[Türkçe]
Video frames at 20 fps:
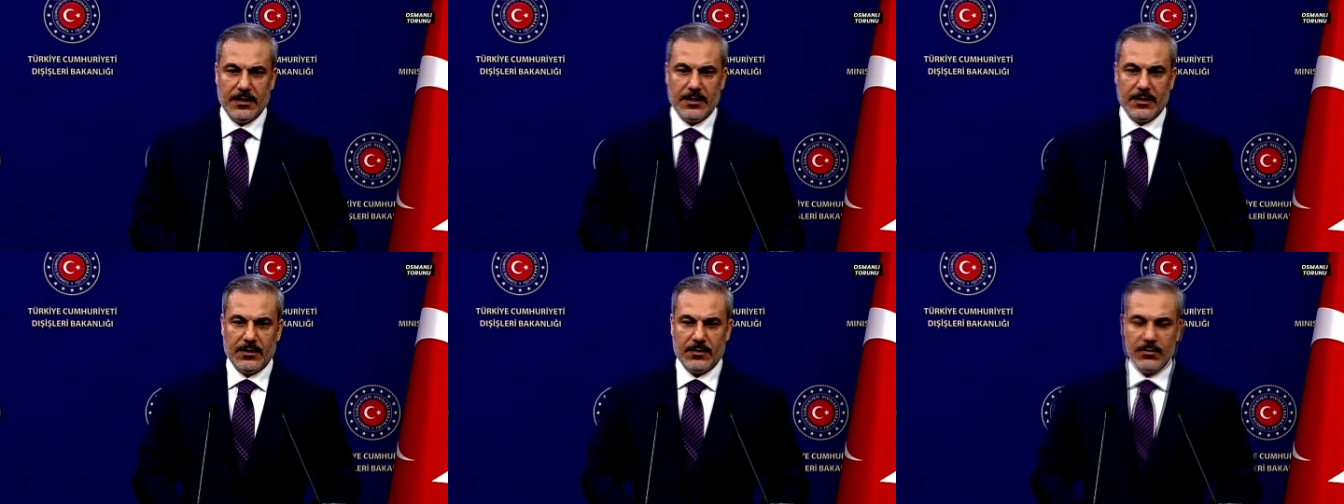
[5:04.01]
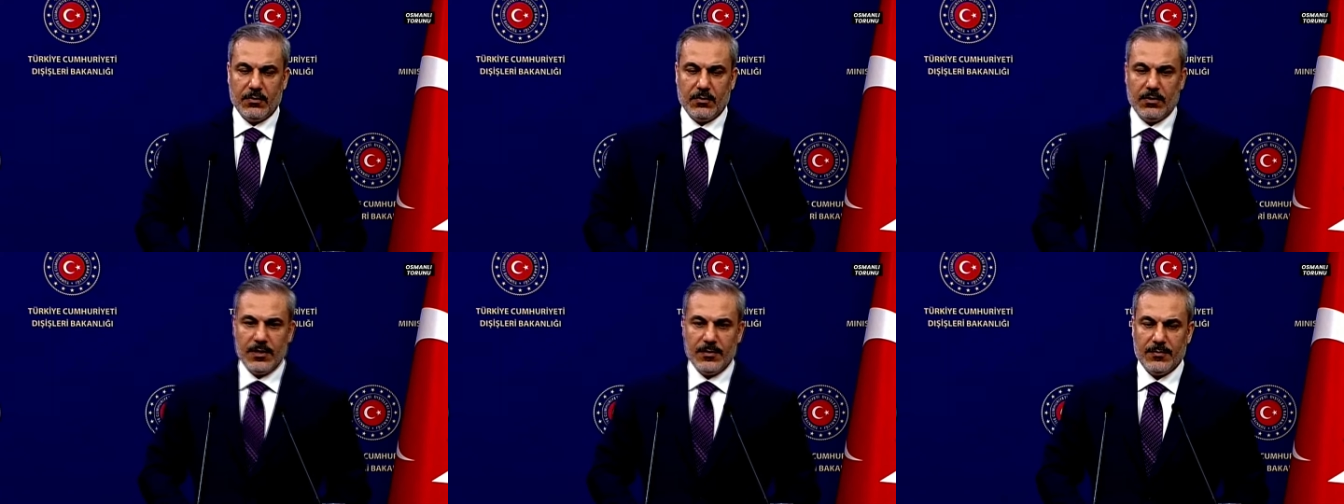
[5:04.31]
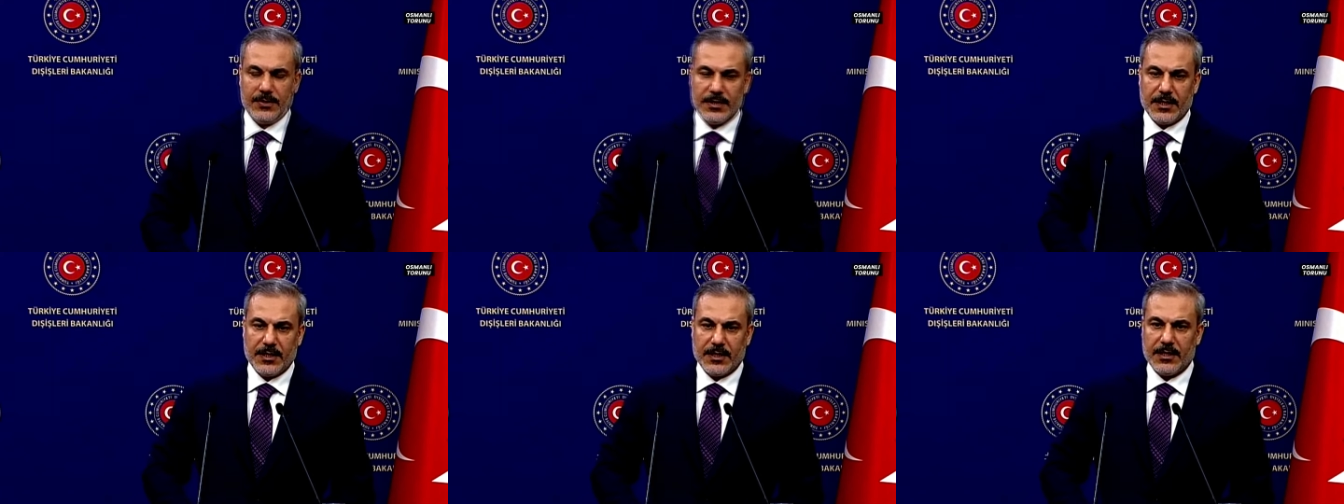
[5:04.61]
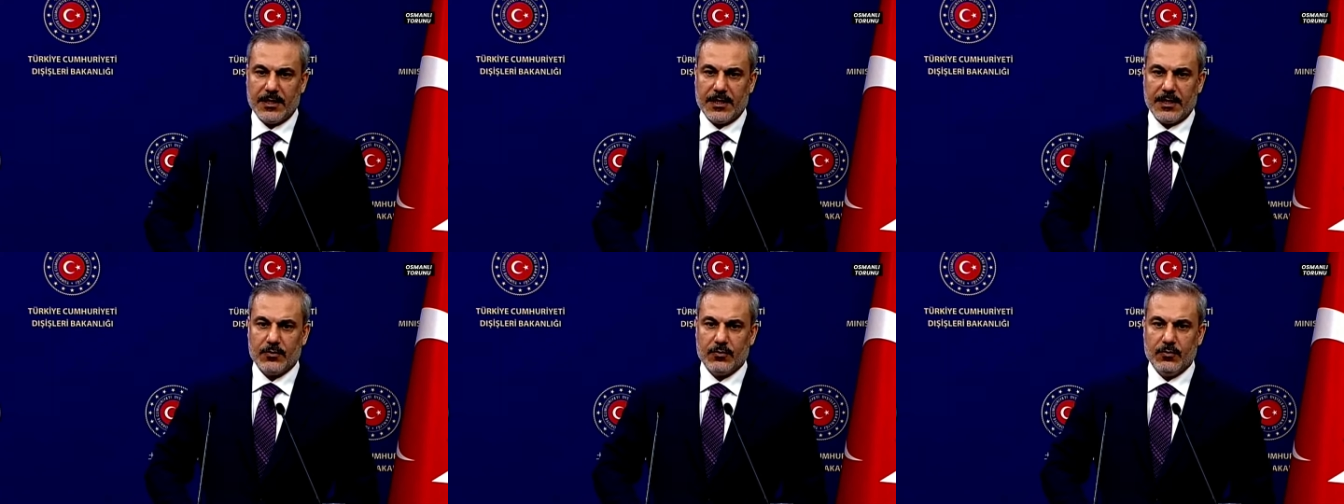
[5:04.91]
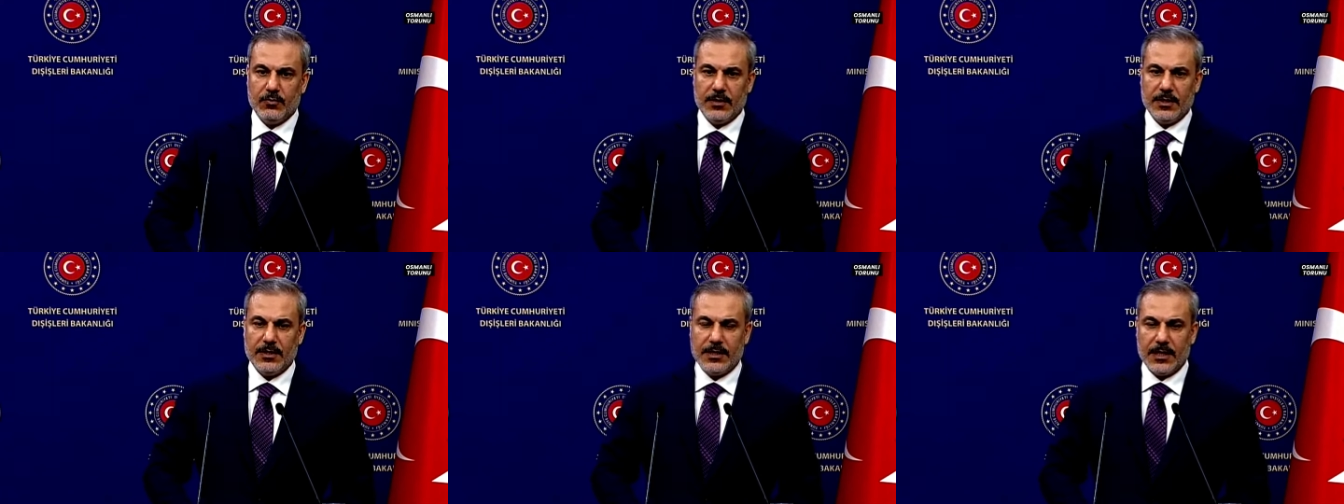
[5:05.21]
son limitine kadar
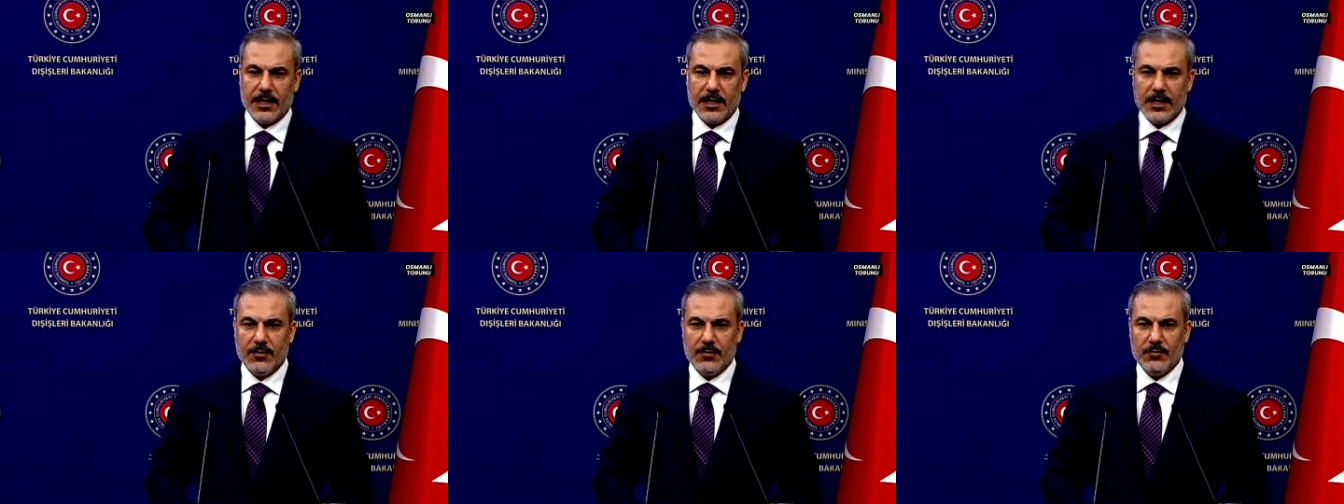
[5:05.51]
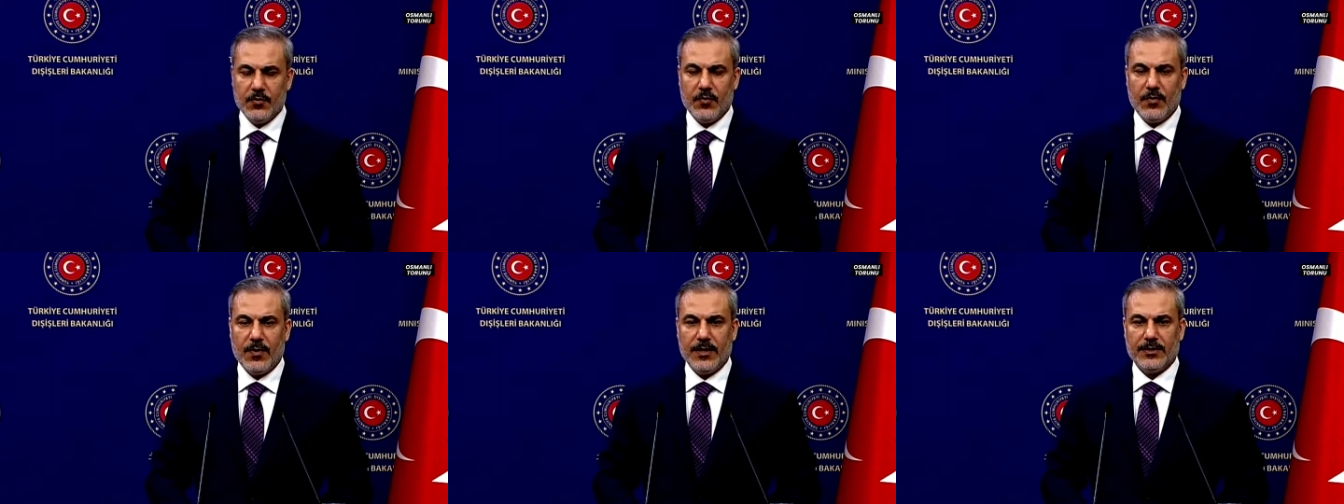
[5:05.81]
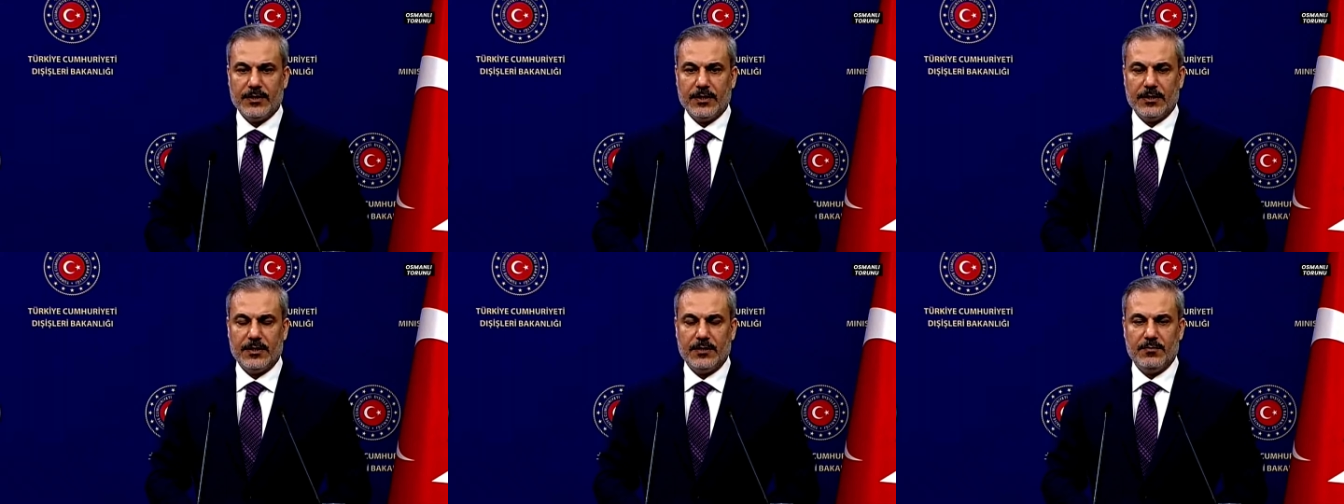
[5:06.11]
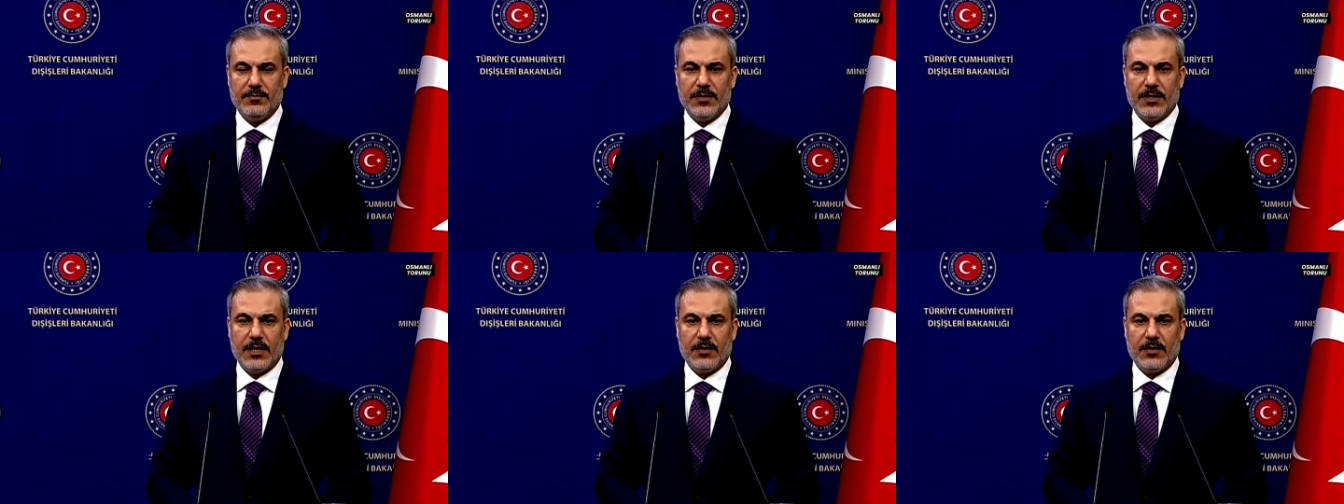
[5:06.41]
kullanarak bu vahşetin bir an